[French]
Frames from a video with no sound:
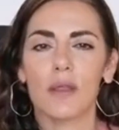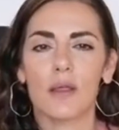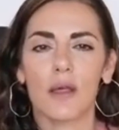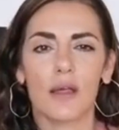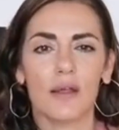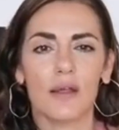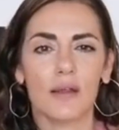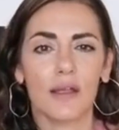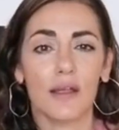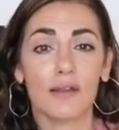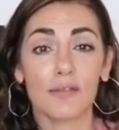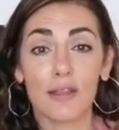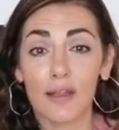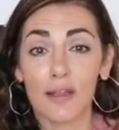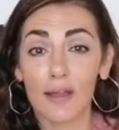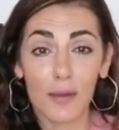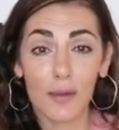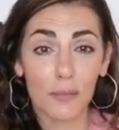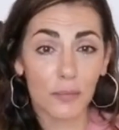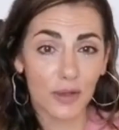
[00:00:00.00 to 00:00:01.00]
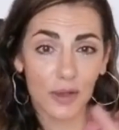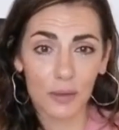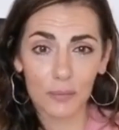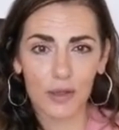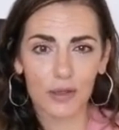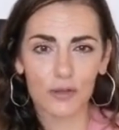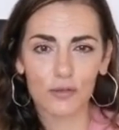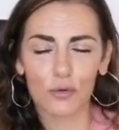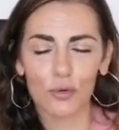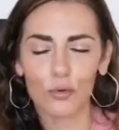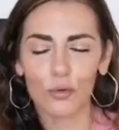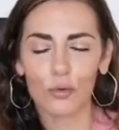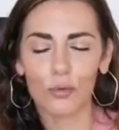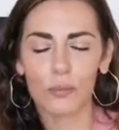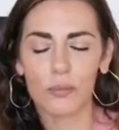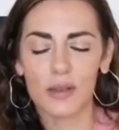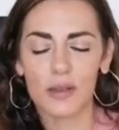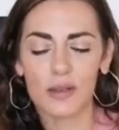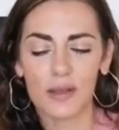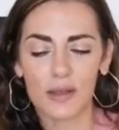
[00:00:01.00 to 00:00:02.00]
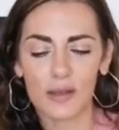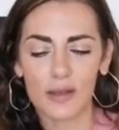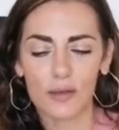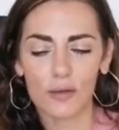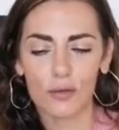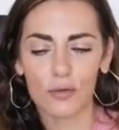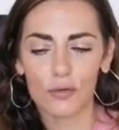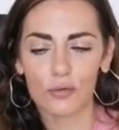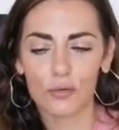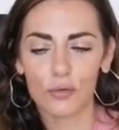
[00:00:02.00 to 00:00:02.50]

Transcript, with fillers: Instagram et après je le mettrai euh,